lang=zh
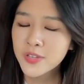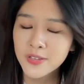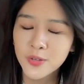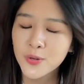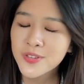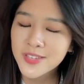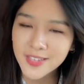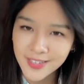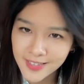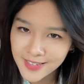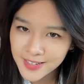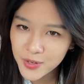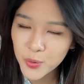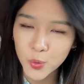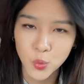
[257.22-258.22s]
以这东西已
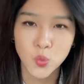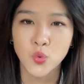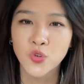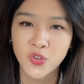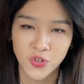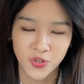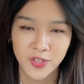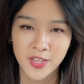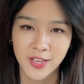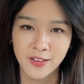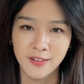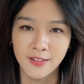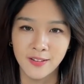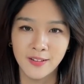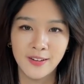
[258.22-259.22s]
经50
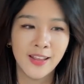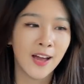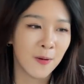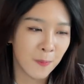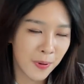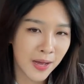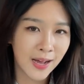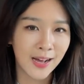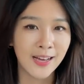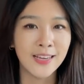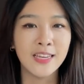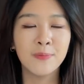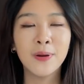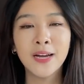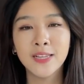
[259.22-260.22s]
年了。两派，
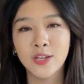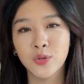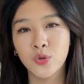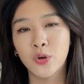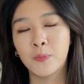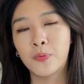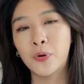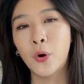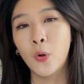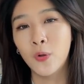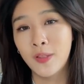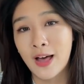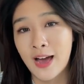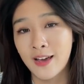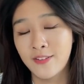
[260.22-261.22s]
一派叫做
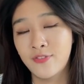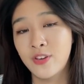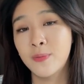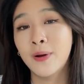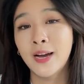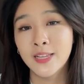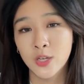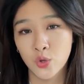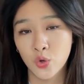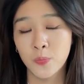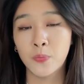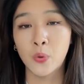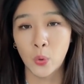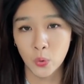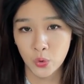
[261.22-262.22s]
pro-life， 一派叫做
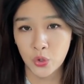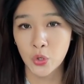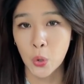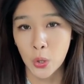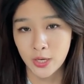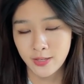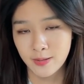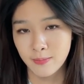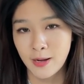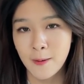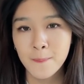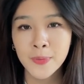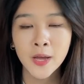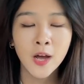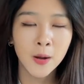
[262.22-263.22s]
pro-choice 嘛。
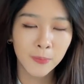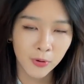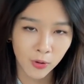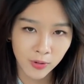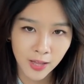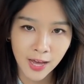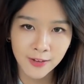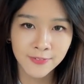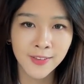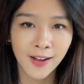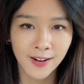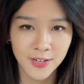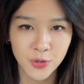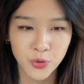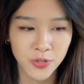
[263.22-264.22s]
pro-life
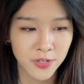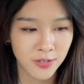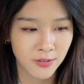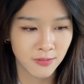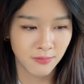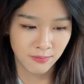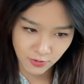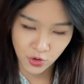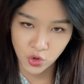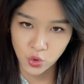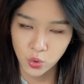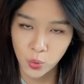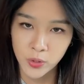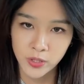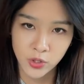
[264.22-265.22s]
当然就是
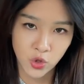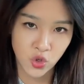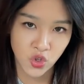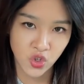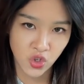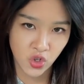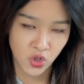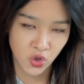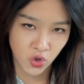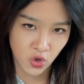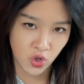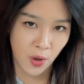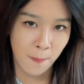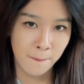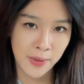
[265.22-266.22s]
所谓的支持
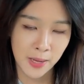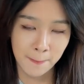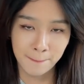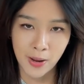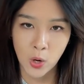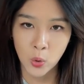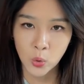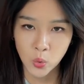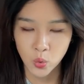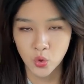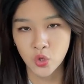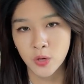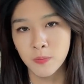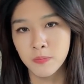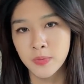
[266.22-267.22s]
生命、保护
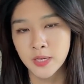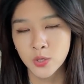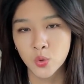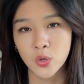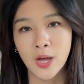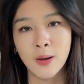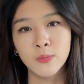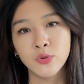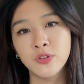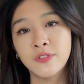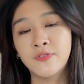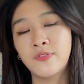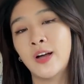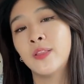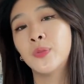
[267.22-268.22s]
生命，所以他们就是
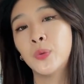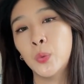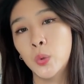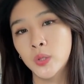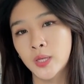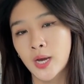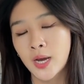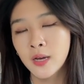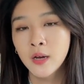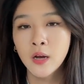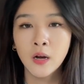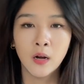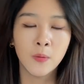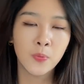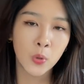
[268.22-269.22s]
反堕胎；
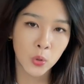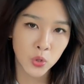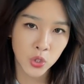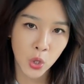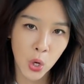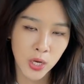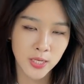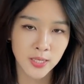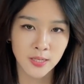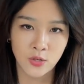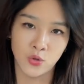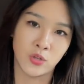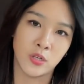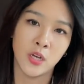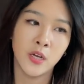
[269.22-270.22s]
而 pro-choice
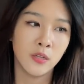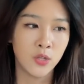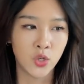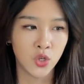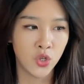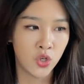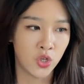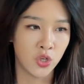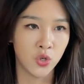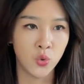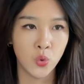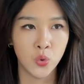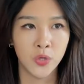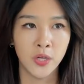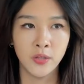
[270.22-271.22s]
就是支持
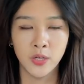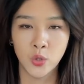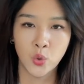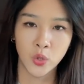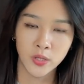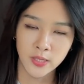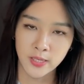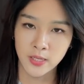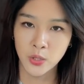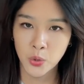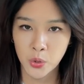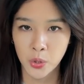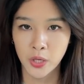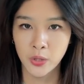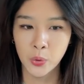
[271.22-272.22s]
女人的选择
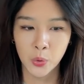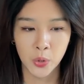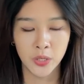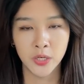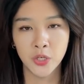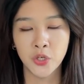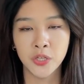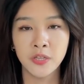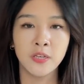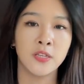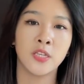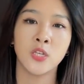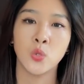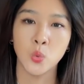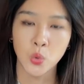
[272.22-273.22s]
权、女人的身体
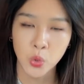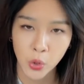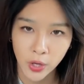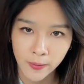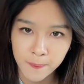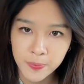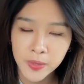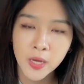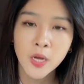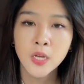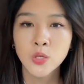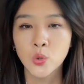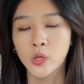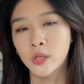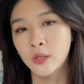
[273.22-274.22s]
自主权，
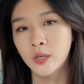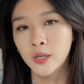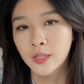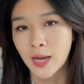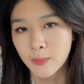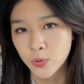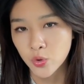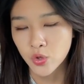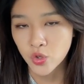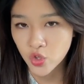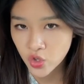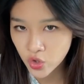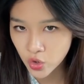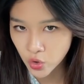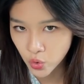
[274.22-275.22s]
所以呢，他们就是
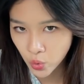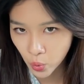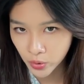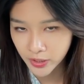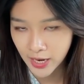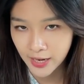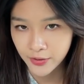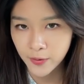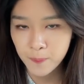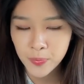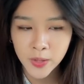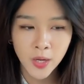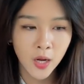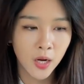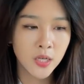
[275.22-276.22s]
支持堕胎的。
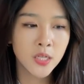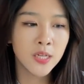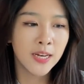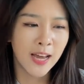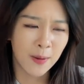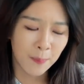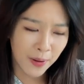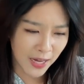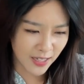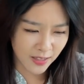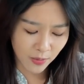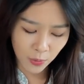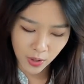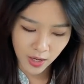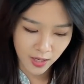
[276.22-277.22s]
而这两派，
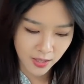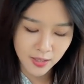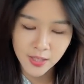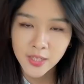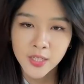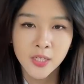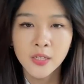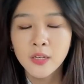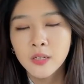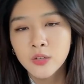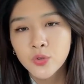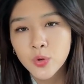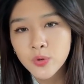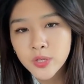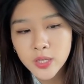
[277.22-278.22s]
哇，
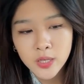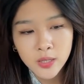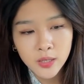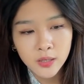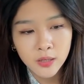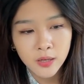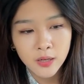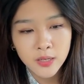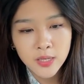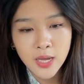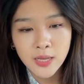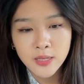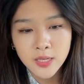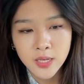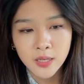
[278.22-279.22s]
中间的那个
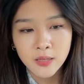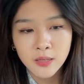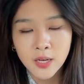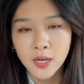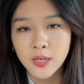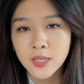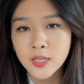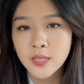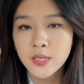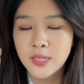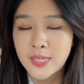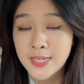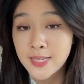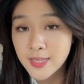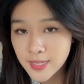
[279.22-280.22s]
战争可真是
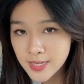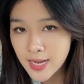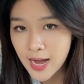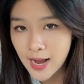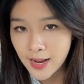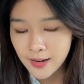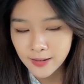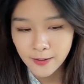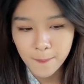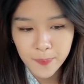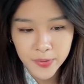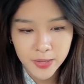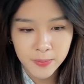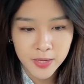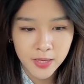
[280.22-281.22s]
精彩了，
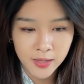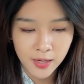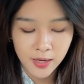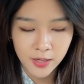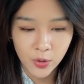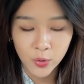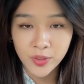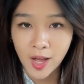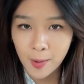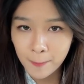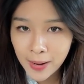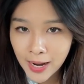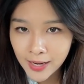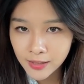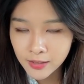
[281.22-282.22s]
里面当然有党
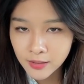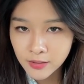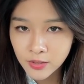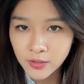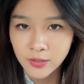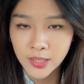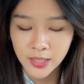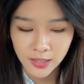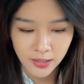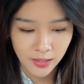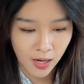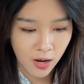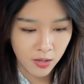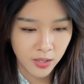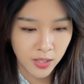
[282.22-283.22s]
派的事情，
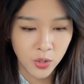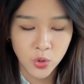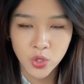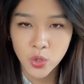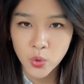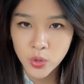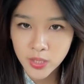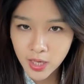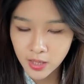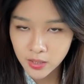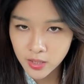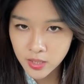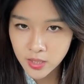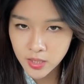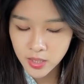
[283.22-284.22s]
然后有宗教
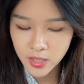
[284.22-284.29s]
的事